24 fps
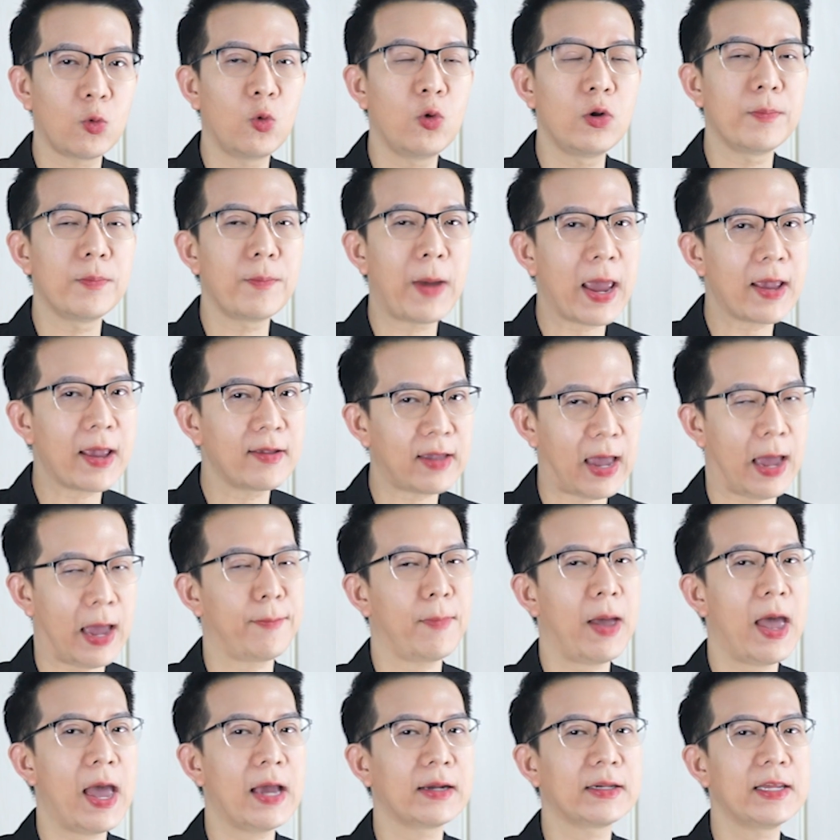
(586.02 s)
คุณไม่สา
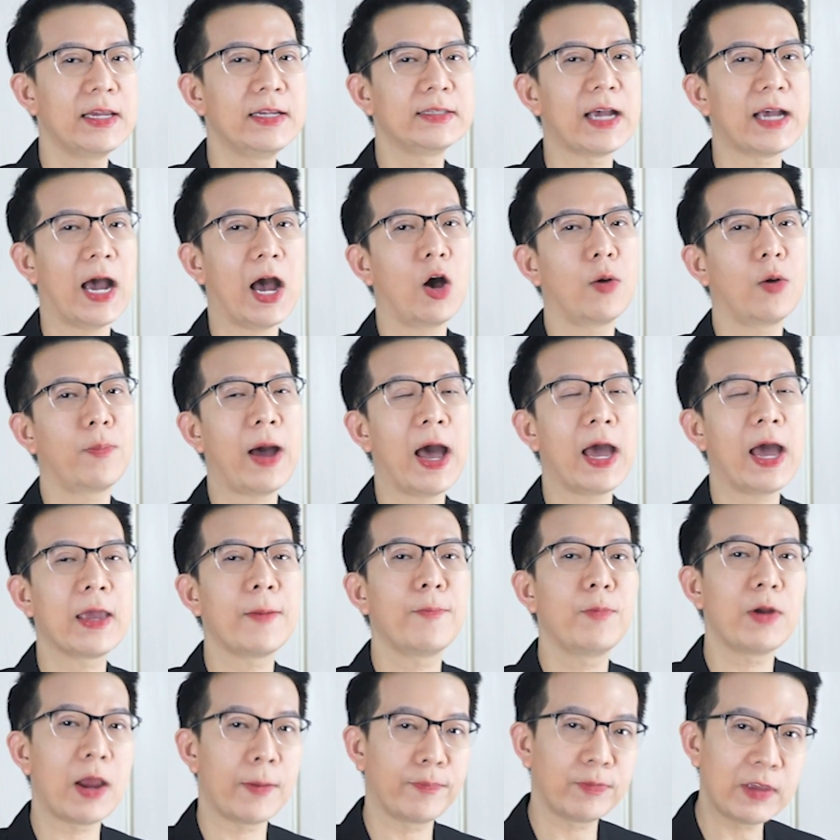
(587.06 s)
มารถที่จะเอาไป
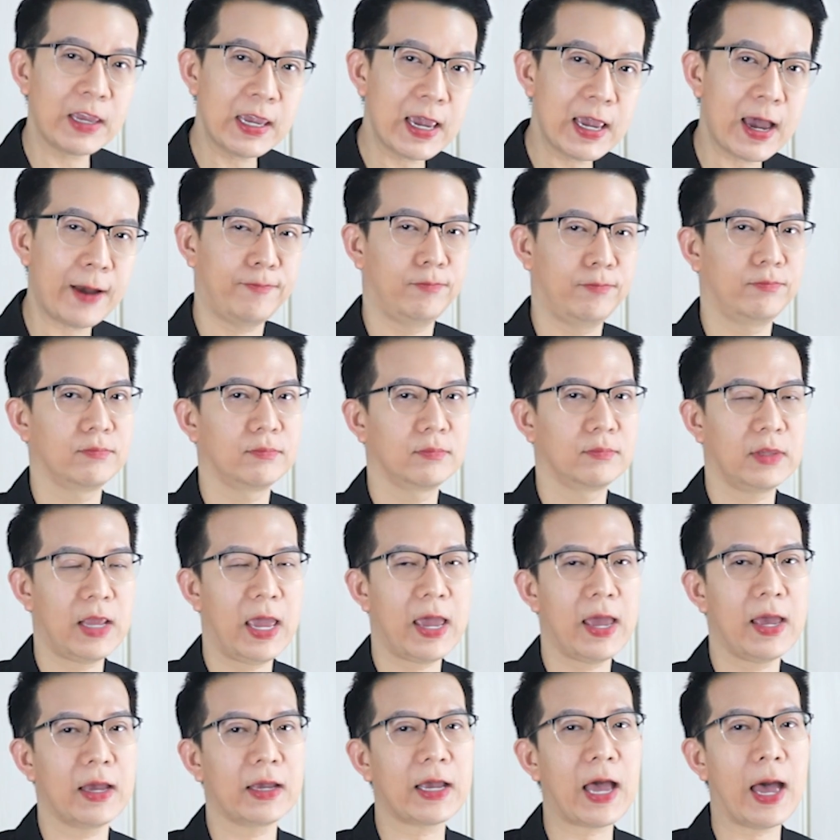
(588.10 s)
เปรียบเทียบ
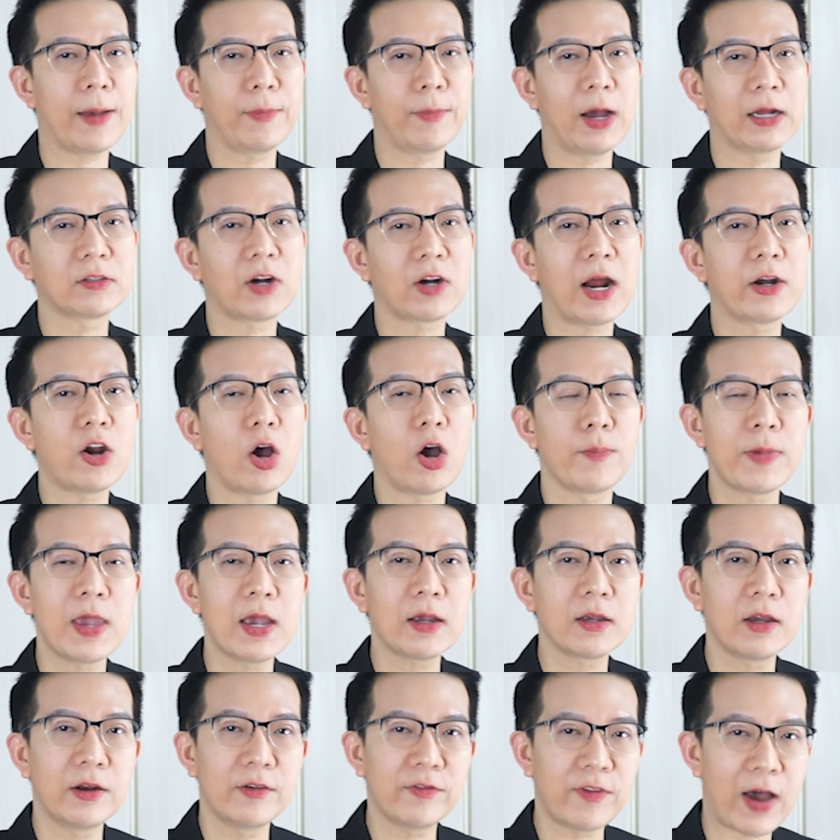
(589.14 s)
กับอัตราดอกเบี้ย
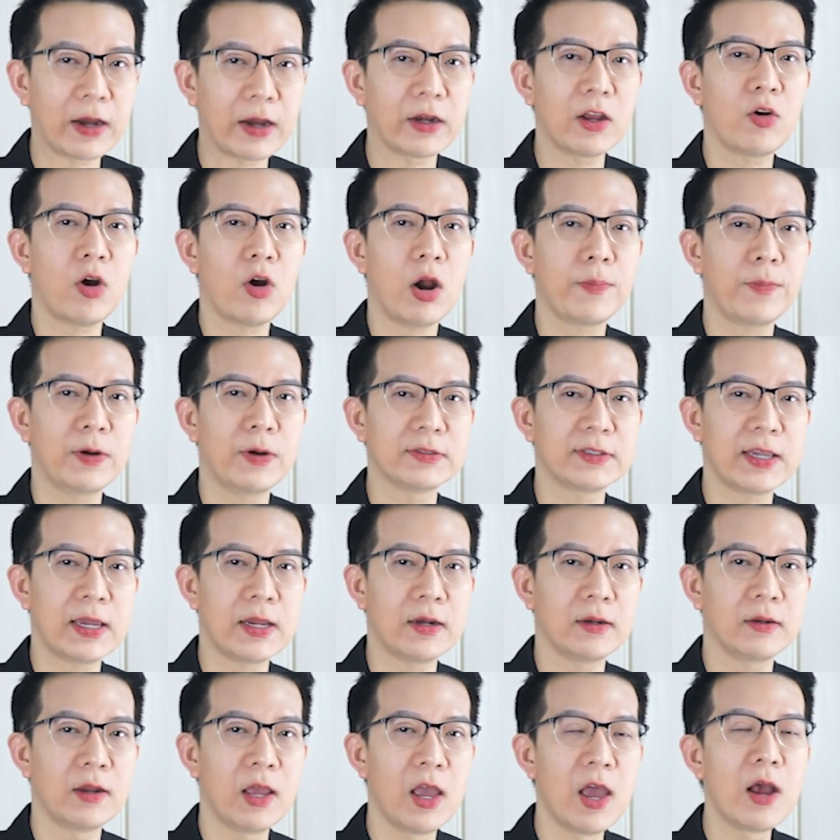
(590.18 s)
เงินฝากได้ร้อยเปอร์เซ็น
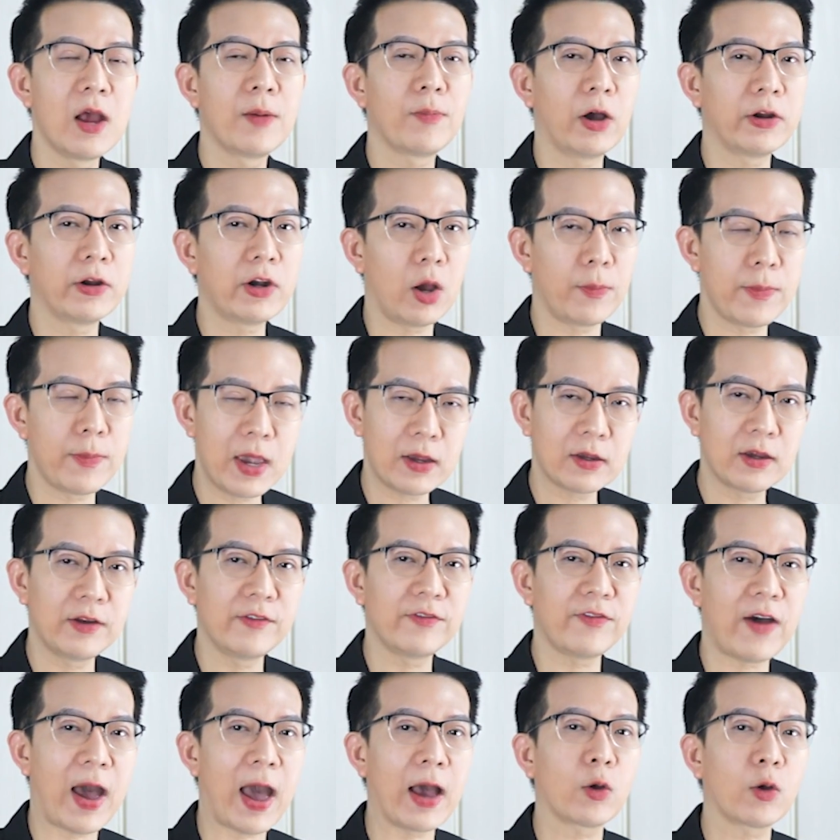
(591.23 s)
ต์เพราะดอกเบี้ยเงิน
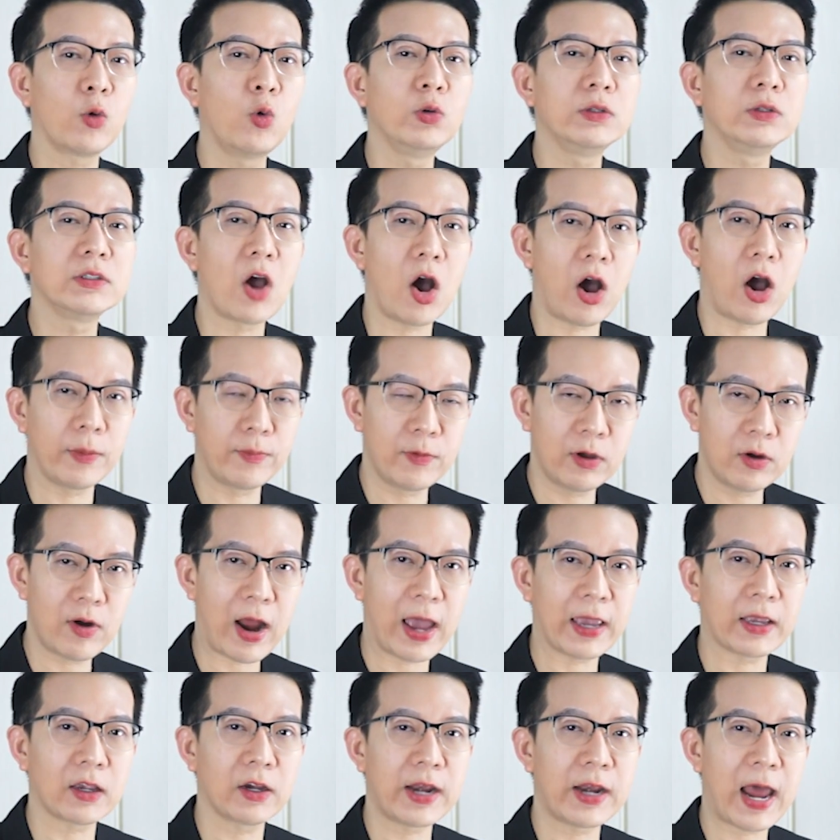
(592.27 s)
ฝากคุณถอนเมื่อไหร่
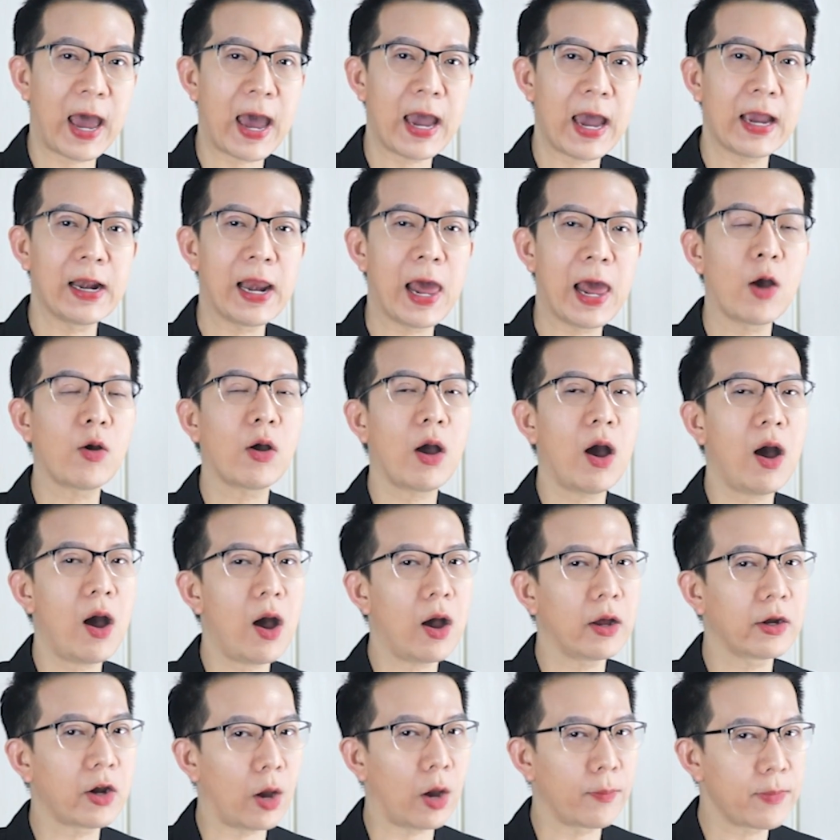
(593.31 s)
ก็ได้ แล้วก็
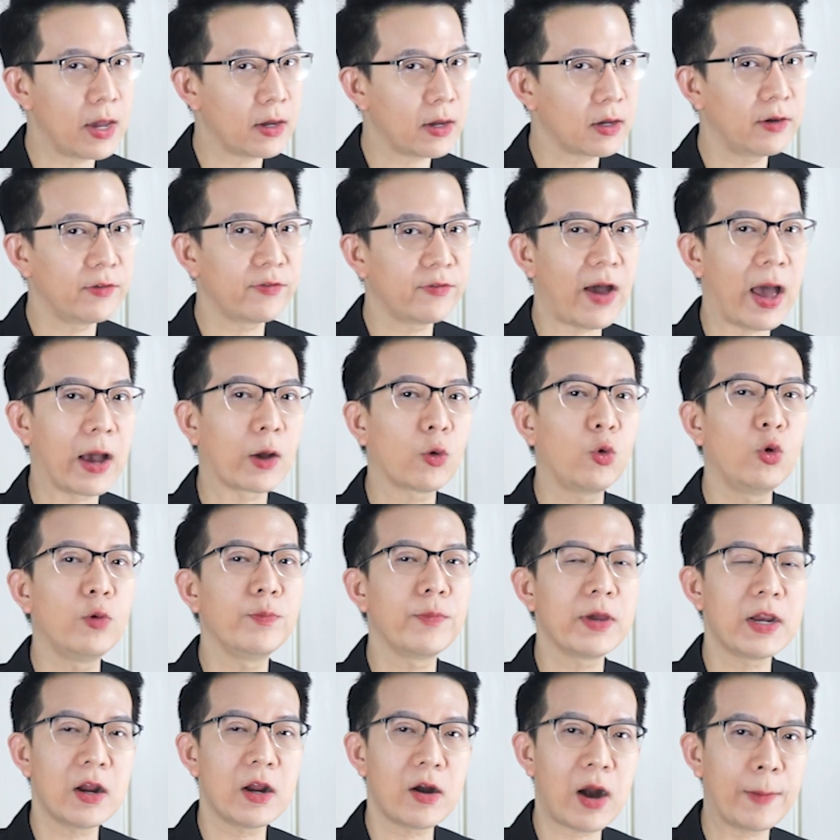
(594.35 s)
ดอกเบี้ยเงินฝากคุณ
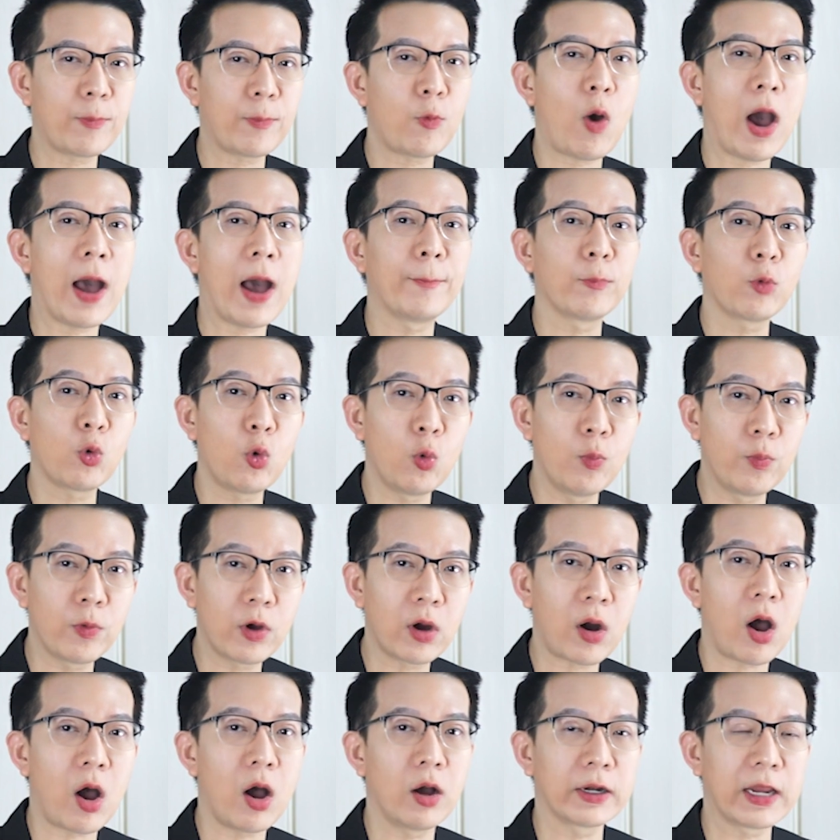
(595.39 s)
ไม่ได้รับความคุ้มค
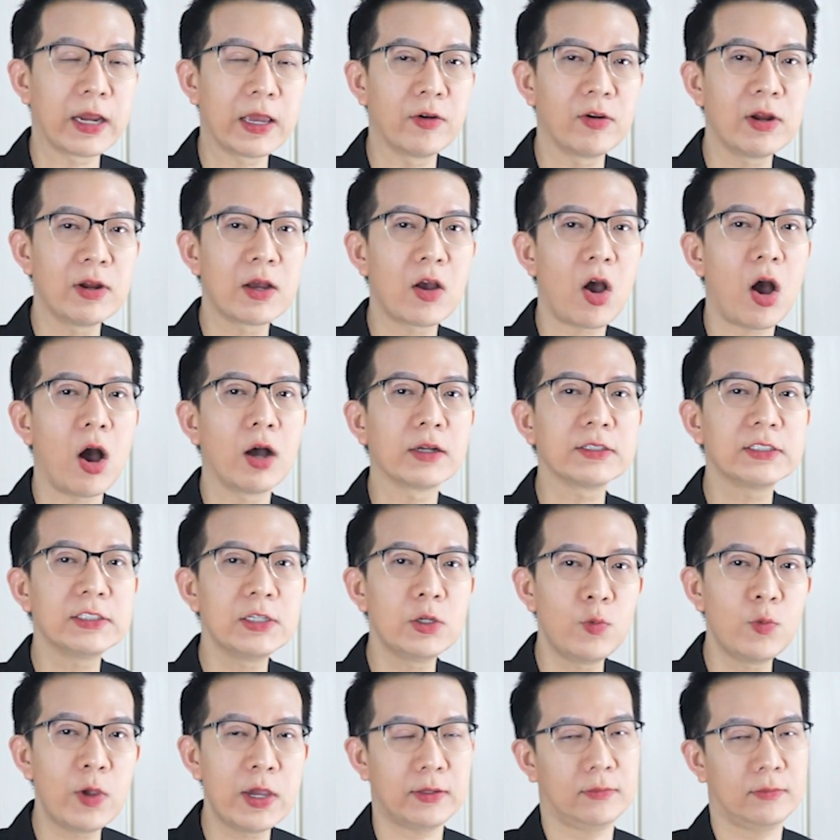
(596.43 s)
รองในเรื่องของชี
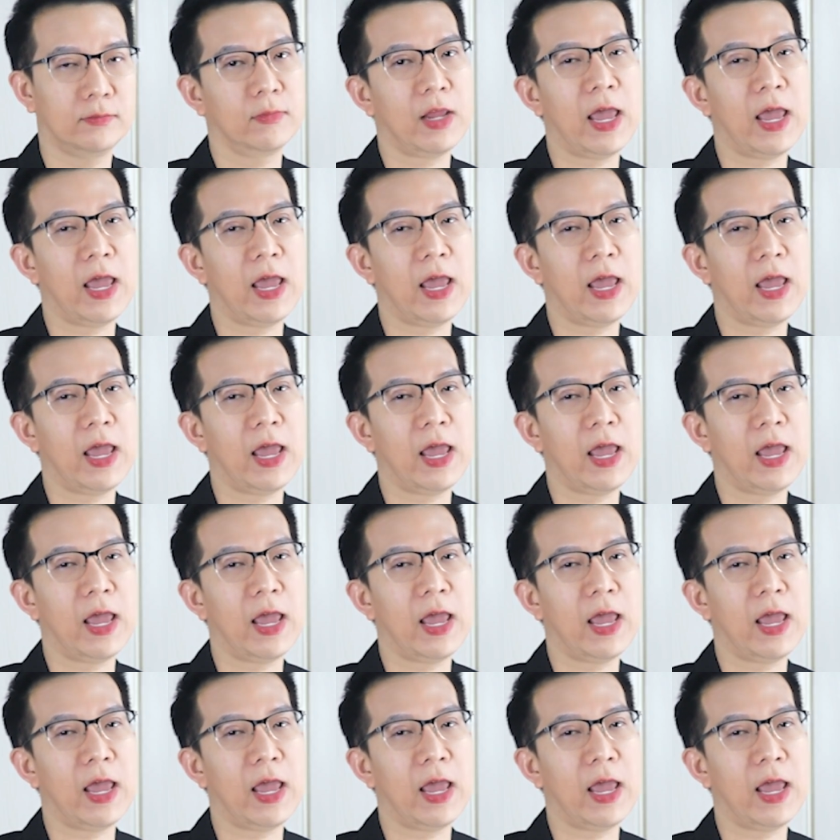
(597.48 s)
วิต